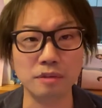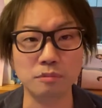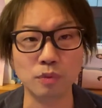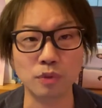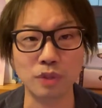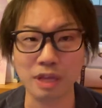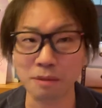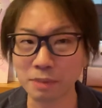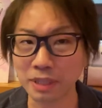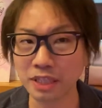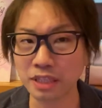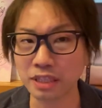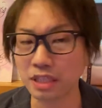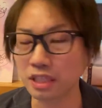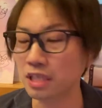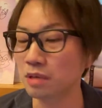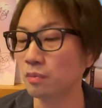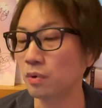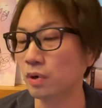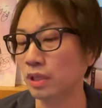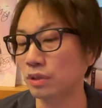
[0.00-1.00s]
もう黙ってい
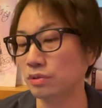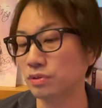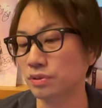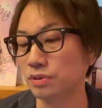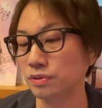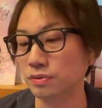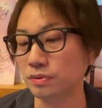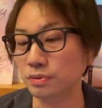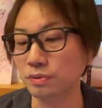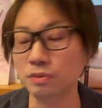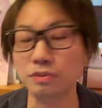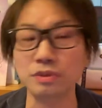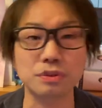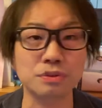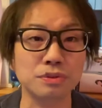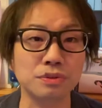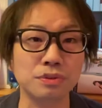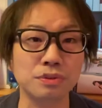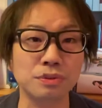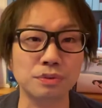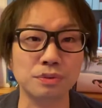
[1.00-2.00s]
てもあと数分後に
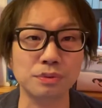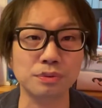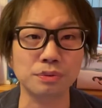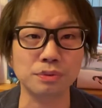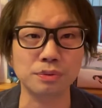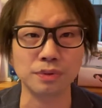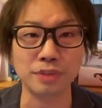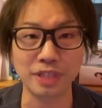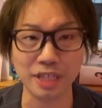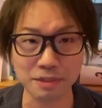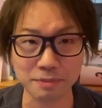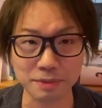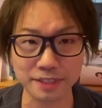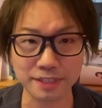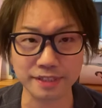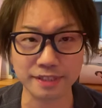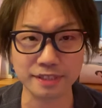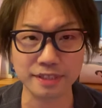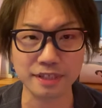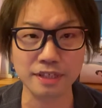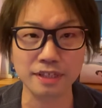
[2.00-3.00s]
卒業ということになりま
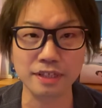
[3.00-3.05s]
す。